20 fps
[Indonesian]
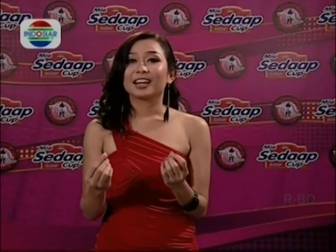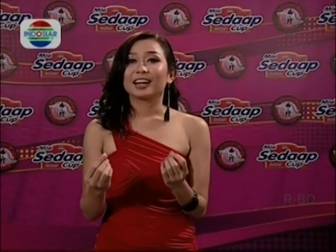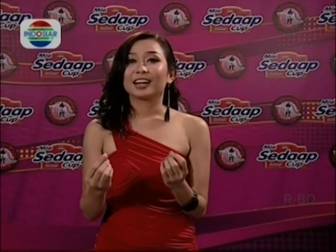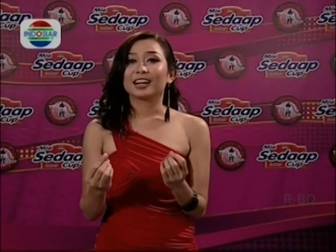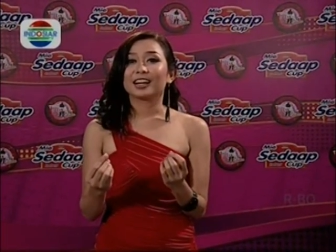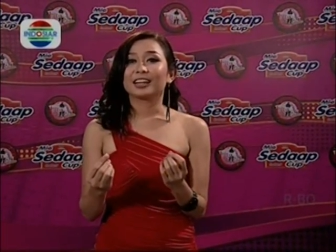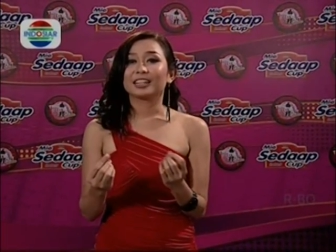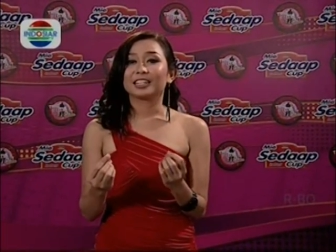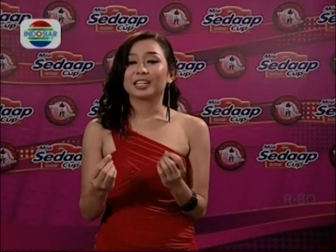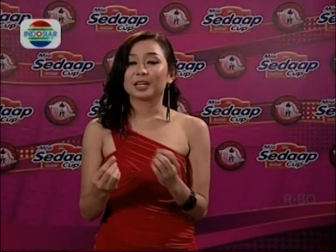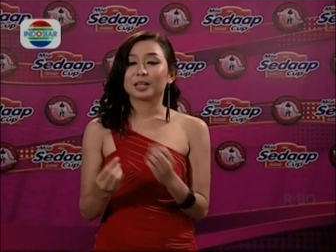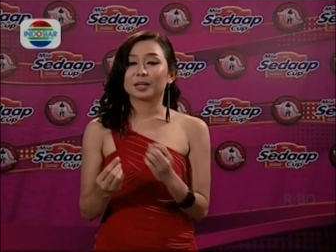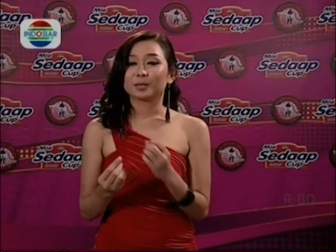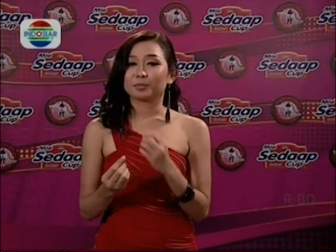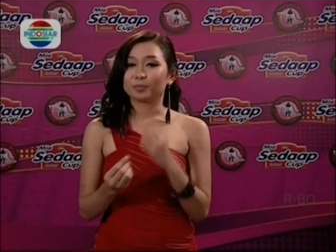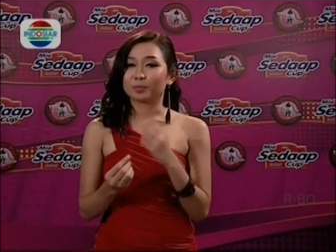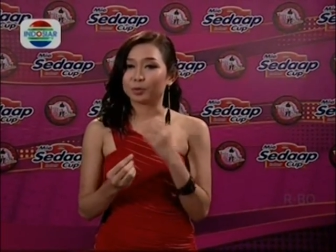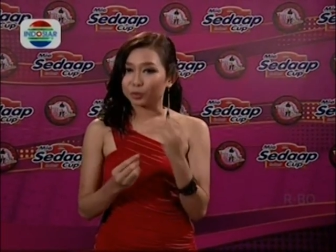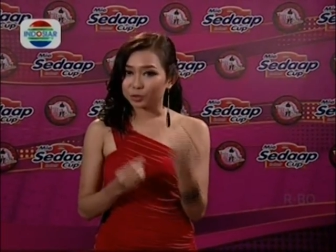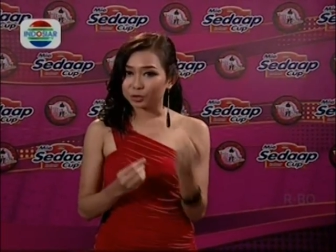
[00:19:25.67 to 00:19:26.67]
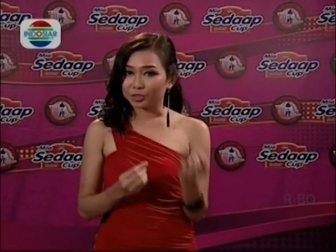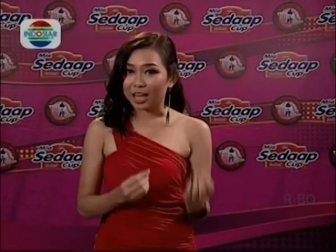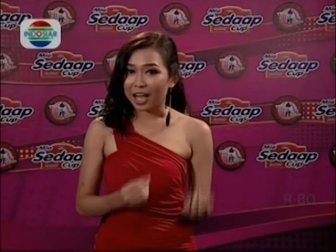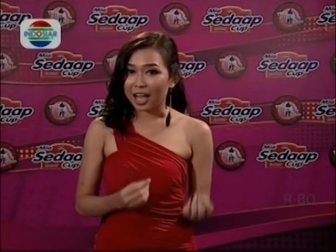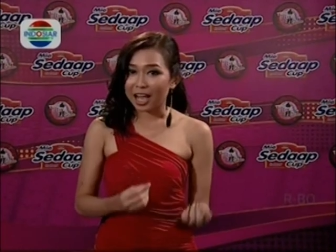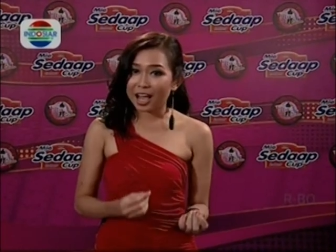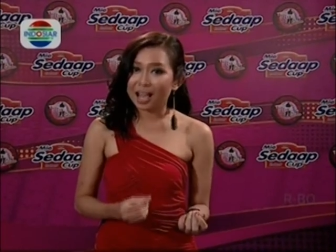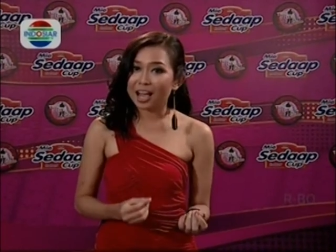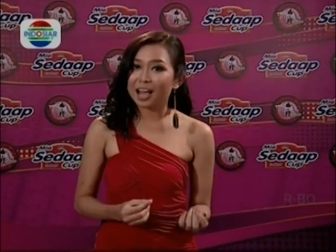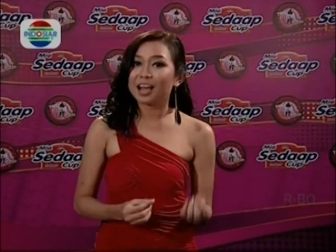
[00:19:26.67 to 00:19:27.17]
uh, dia
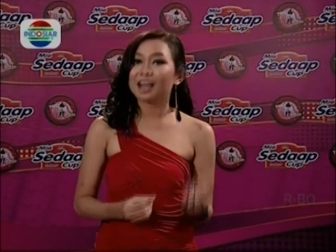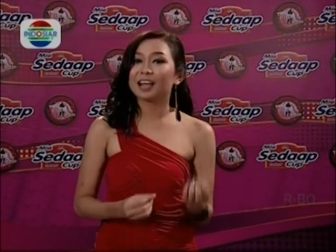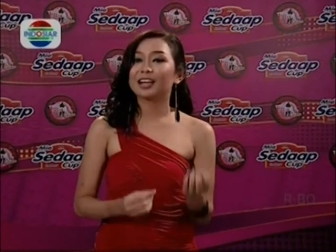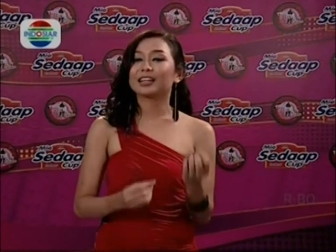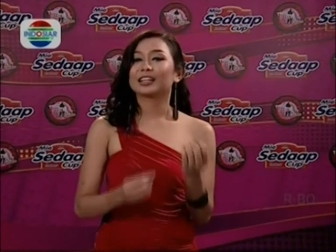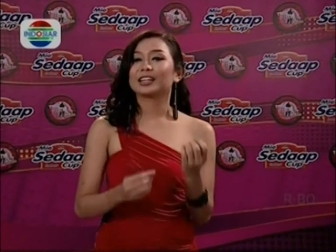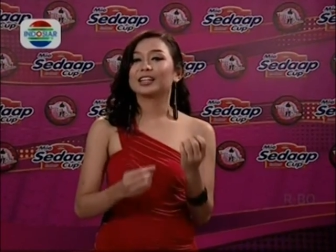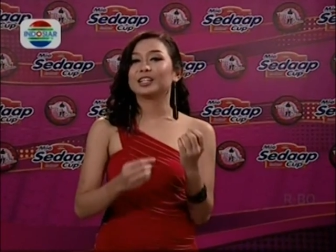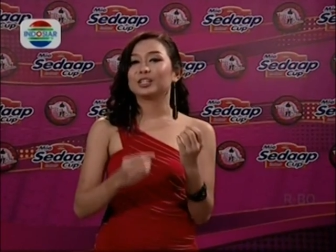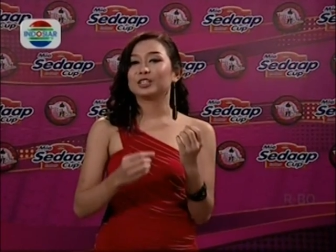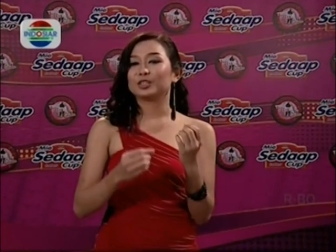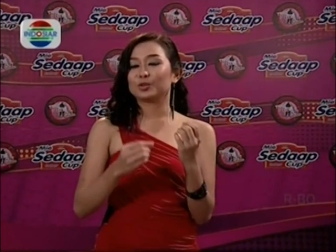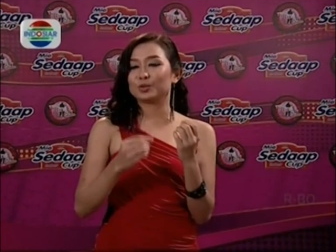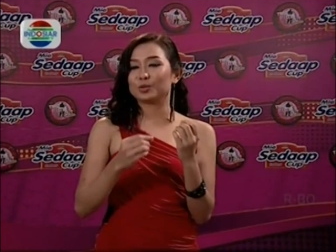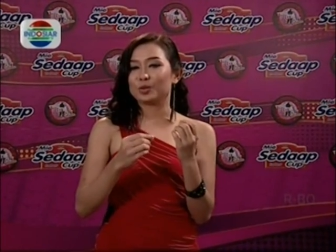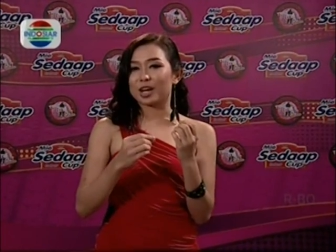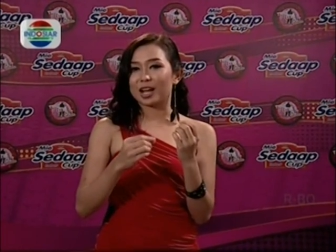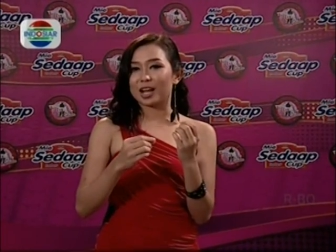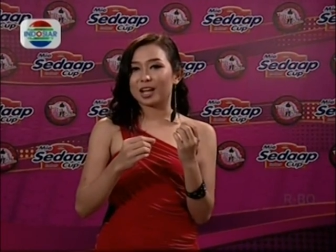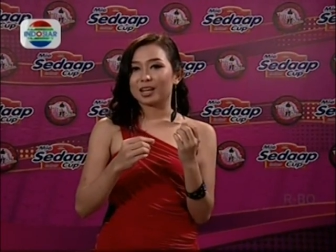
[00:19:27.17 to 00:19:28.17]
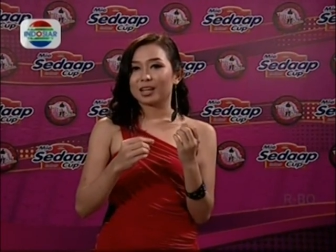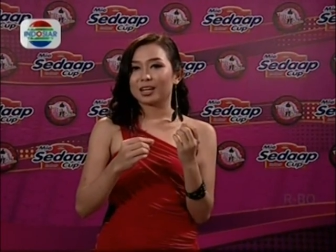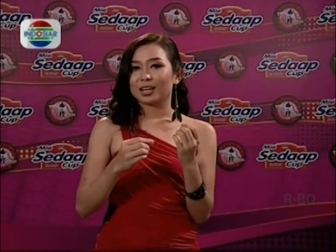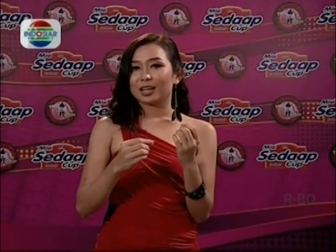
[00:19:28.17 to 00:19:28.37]
pengusaha dan dia juga